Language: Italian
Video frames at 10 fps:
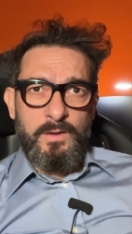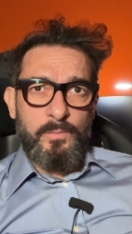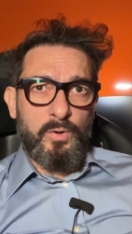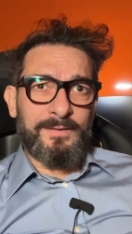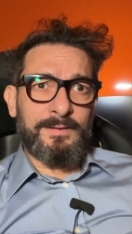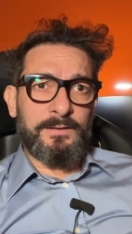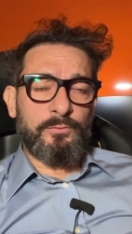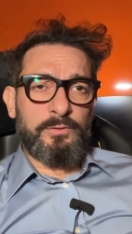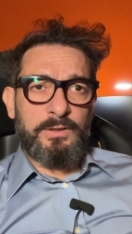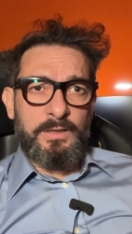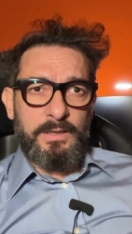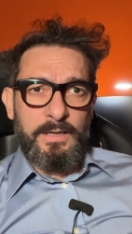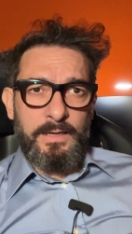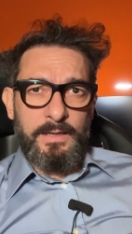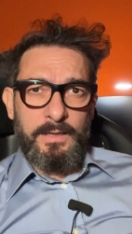Buonasera a tutti
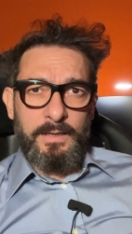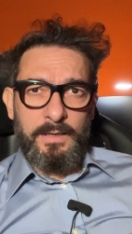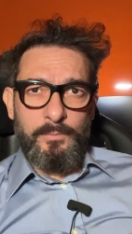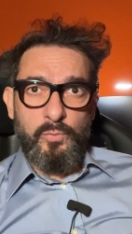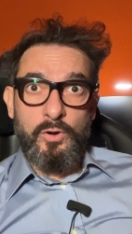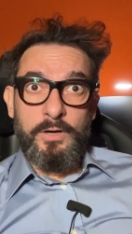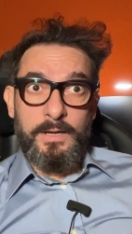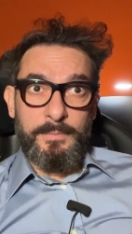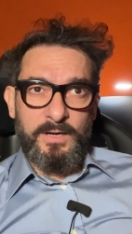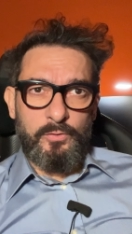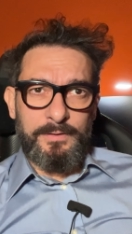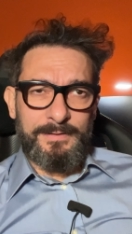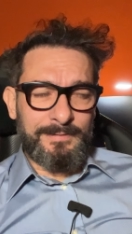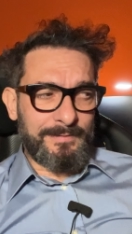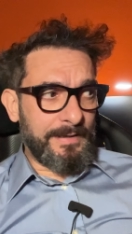e buon
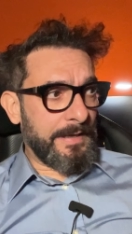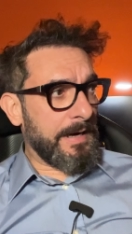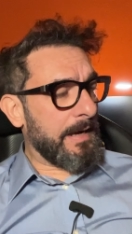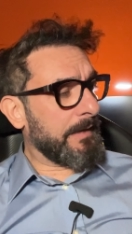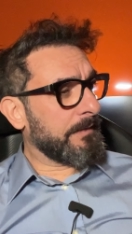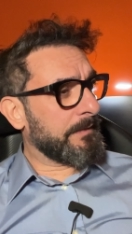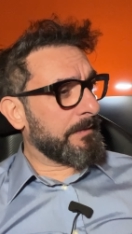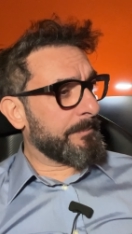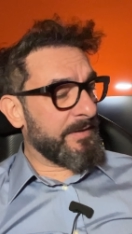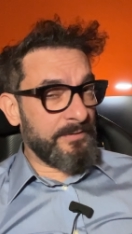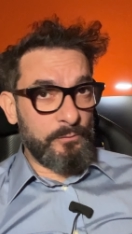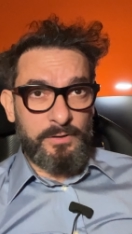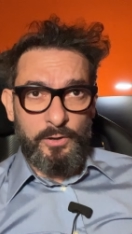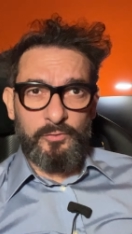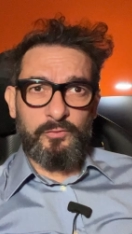mercoledì sera, eh, benvenuti
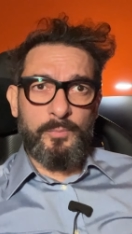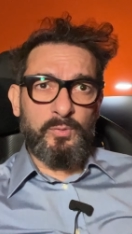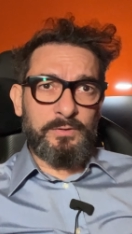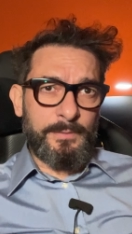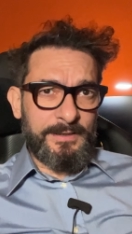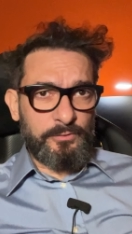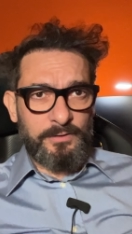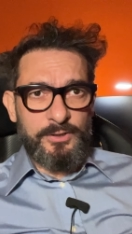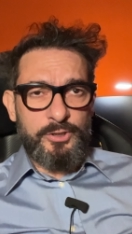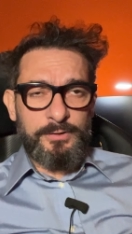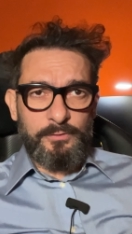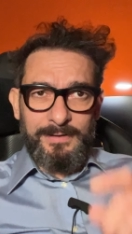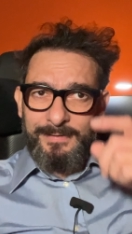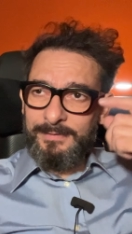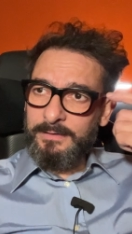al nostro appuntamento del centro
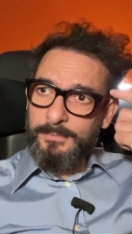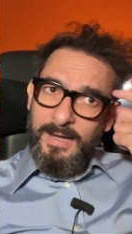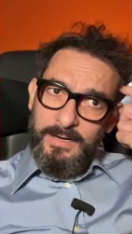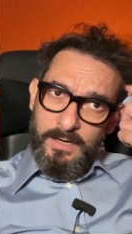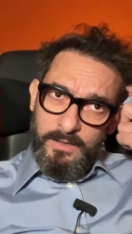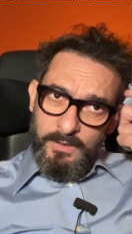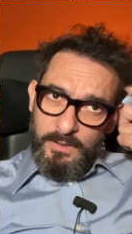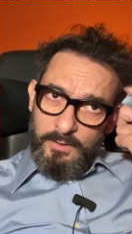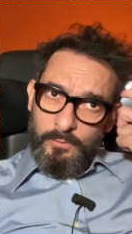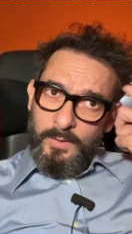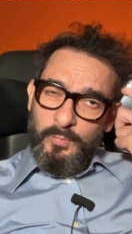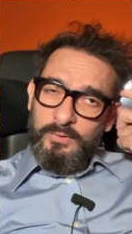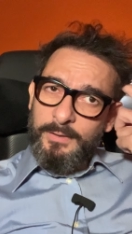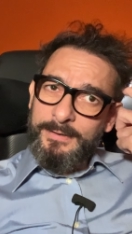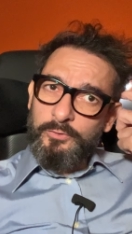della settimana, un
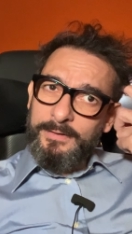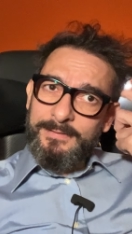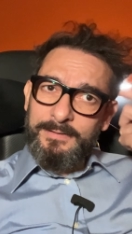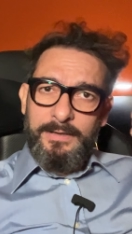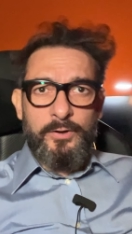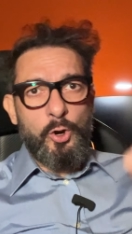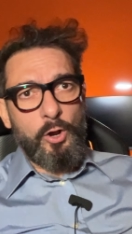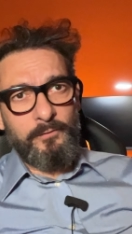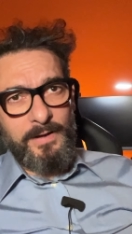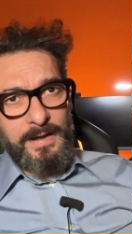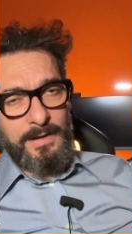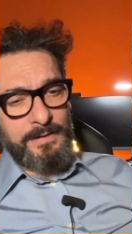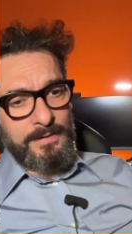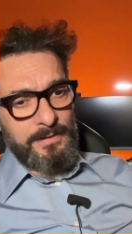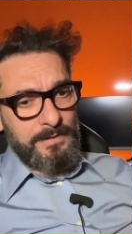appuntamento che si
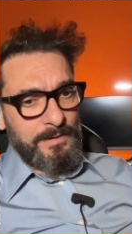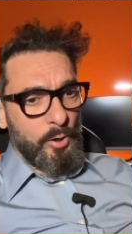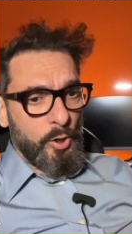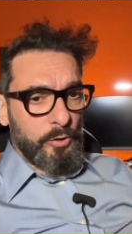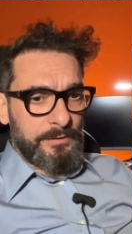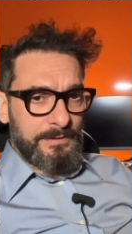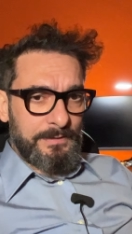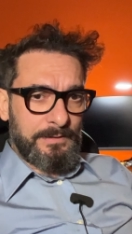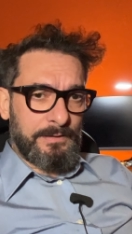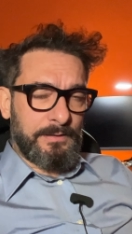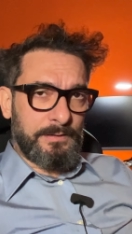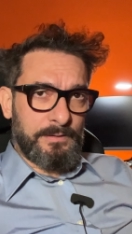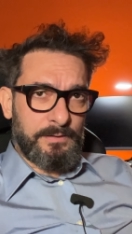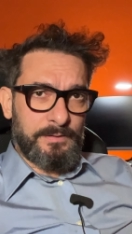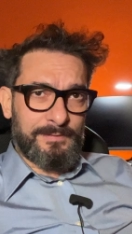rinnova eh, ogni
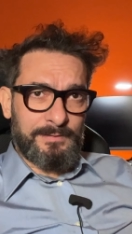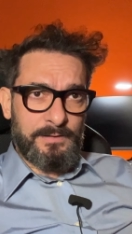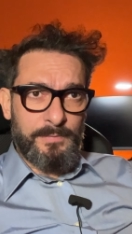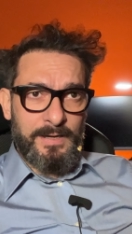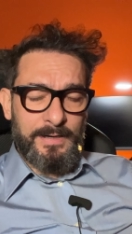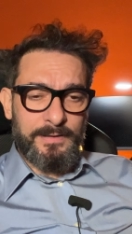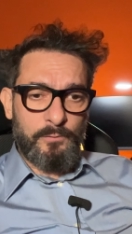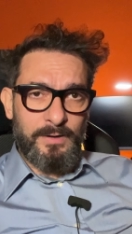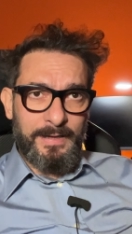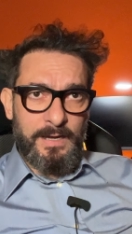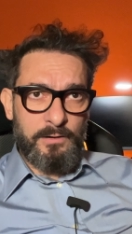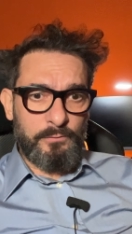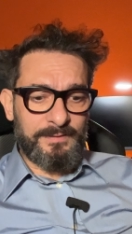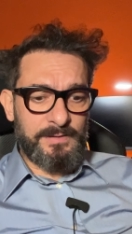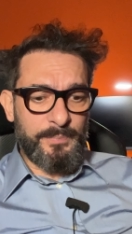eh, settimana da qualche anno a
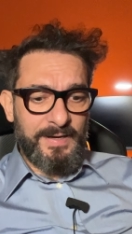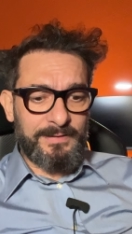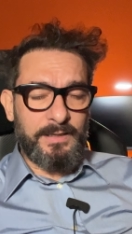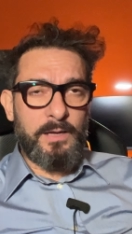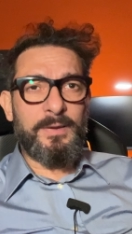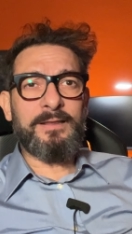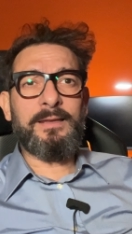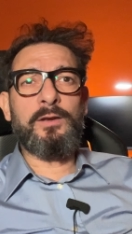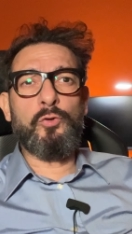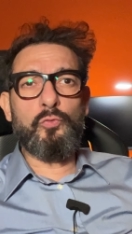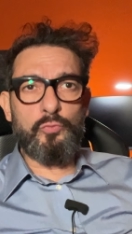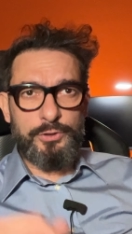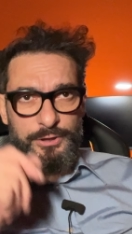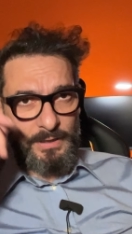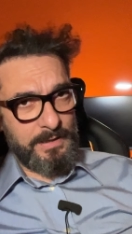questa parte che mette in
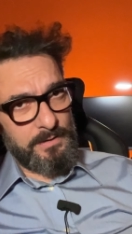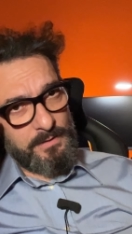luce